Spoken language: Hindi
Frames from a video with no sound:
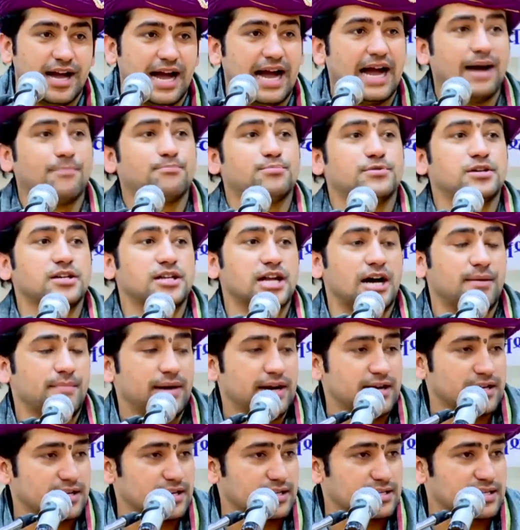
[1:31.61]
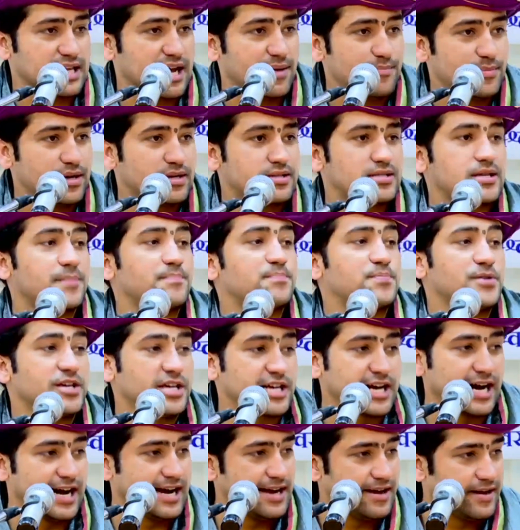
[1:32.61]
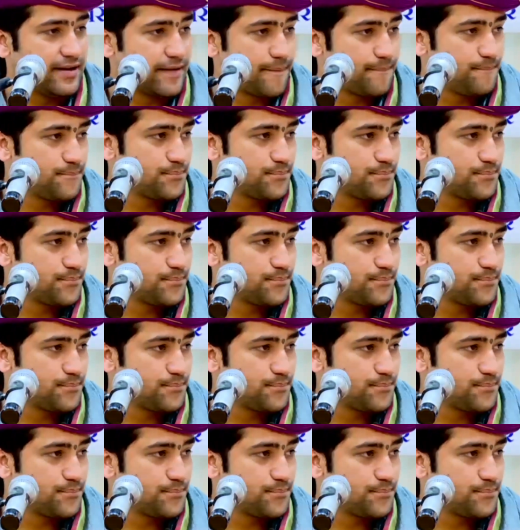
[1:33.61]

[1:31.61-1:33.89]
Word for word: आपकी रामायण के सामने सब फीका है